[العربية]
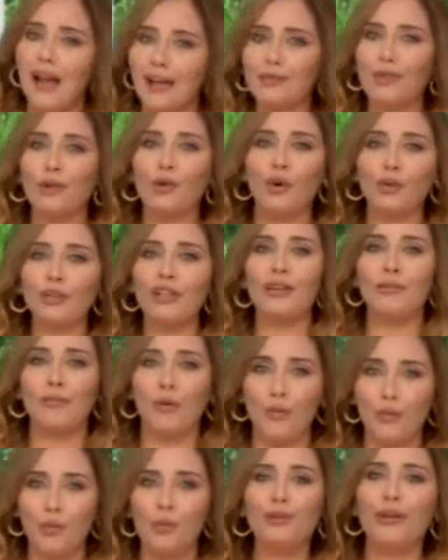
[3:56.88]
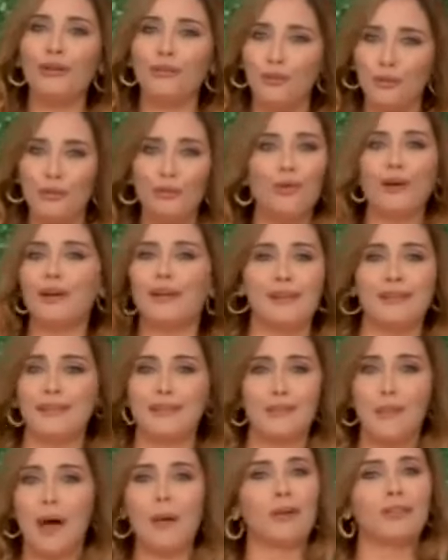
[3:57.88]
عند الخضري موجوده
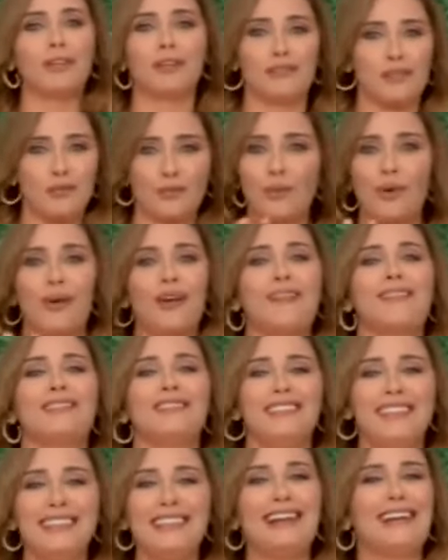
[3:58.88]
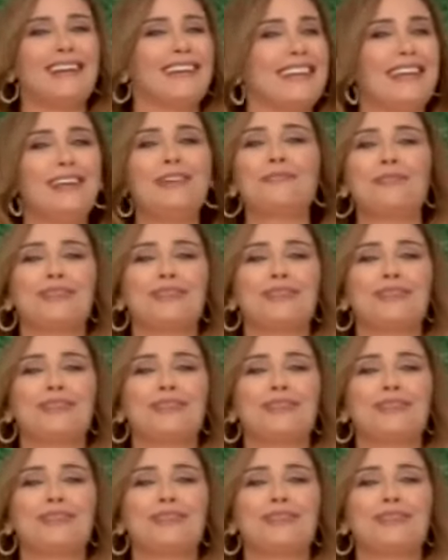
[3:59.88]
واسمها بطاطس صغير ادينا كيلو